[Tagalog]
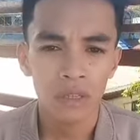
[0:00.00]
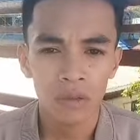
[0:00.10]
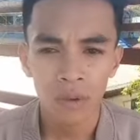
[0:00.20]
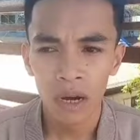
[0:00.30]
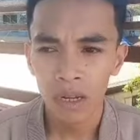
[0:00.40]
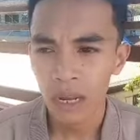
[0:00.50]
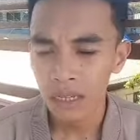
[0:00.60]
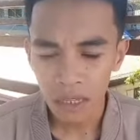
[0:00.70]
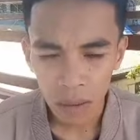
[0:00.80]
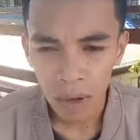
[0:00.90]
Di ba?
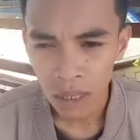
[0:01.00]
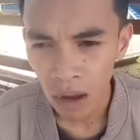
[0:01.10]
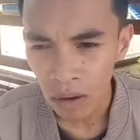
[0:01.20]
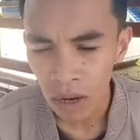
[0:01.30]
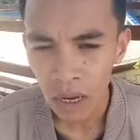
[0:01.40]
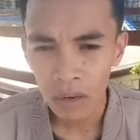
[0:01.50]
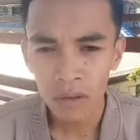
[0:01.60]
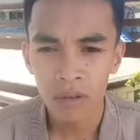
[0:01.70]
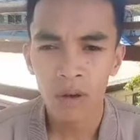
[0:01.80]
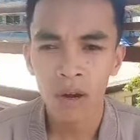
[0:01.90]
Nasa tamang tao na
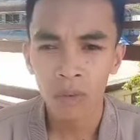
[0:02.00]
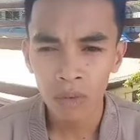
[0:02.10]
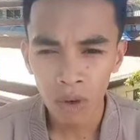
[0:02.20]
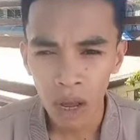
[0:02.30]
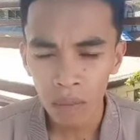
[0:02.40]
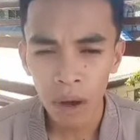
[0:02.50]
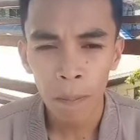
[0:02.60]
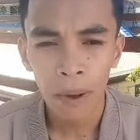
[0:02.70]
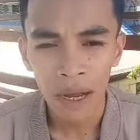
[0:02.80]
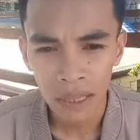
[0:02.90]
kayo. So, ang gawin mo lang,
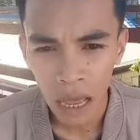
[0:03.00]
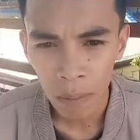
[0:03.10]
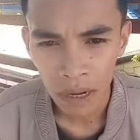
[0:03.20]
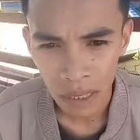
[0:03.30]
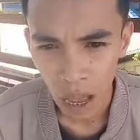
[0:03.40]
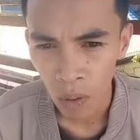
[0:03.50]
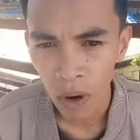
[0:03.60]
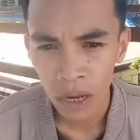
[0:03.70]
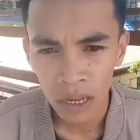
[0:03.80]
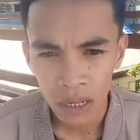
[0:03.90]
magpakatamang tao
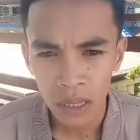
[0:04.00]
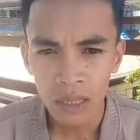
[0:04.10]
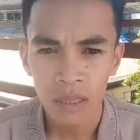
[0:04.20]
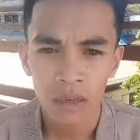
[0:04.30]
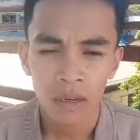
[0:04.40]
ka na din.